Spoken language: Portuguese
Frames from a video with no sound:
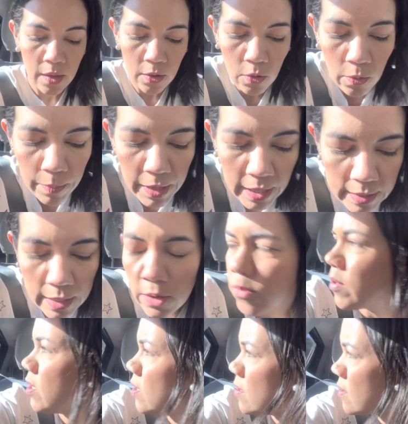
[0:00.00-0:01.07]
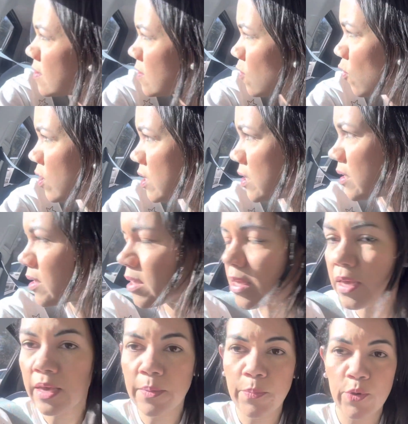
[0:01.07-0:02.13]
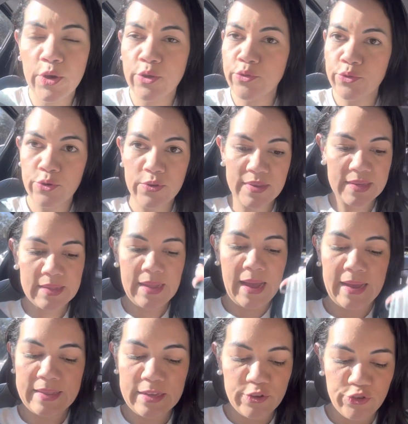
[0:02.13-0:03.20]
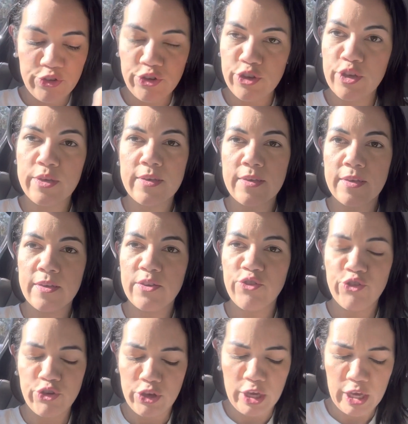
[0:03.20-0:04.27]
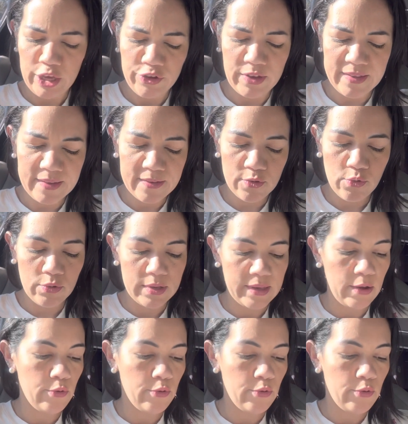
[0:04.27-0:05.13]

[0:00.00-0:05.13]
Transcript: comprei até umas coisinhas que, porque eu não trouxe nada de higiene, essas coisas.